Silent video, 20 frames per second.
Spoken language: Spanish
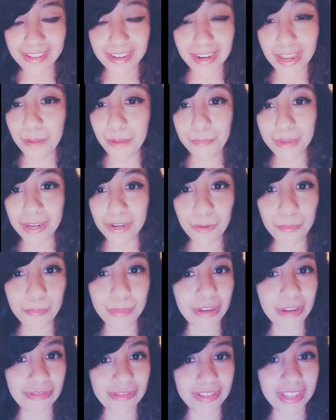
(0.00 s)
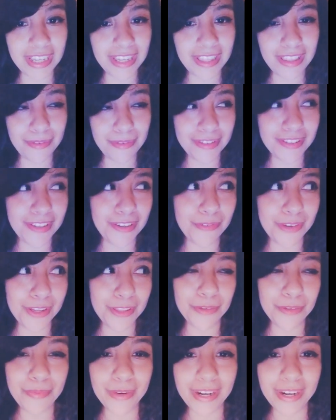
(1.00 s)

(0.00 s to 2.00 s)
Nada más lo pausé de vez en cuando